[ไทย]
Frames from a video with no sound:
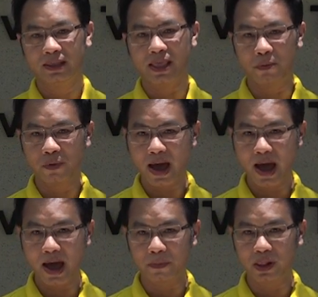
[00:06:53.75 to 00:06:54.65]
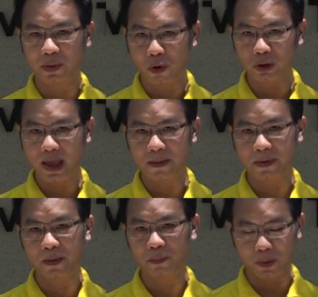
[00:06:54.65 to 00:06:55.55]
ถามว่าบริโภคได้ไห
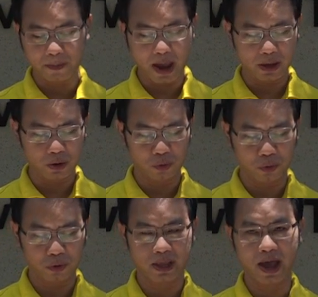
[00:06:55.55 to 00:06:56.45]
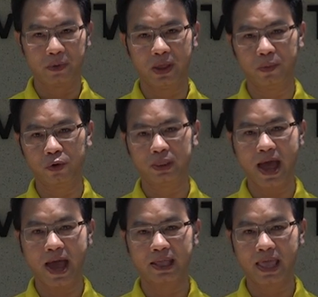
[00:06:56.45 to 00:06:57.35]
มปลอดภัยอยู่นะครับ บริโภค
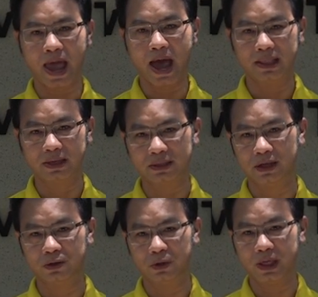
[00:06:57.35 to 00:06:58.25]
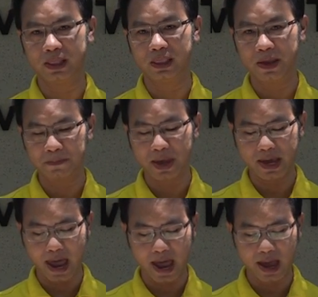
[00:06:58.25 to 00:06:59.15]
ได้แต่อาจจะเจอทุเรียนที่ไม่
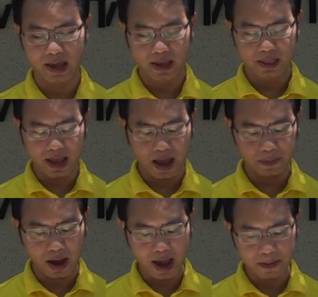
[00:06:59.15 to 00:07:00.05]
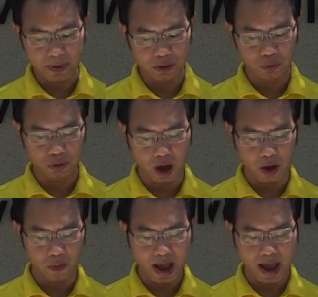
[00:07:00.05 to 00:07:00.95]
แก่นะครับ ก็ให้มาดูต่อ
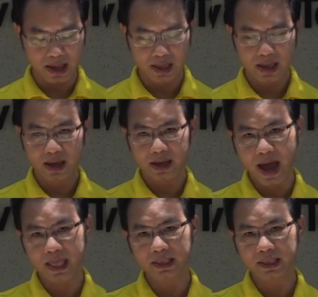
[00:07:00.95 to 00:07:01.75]
ว่าก้าน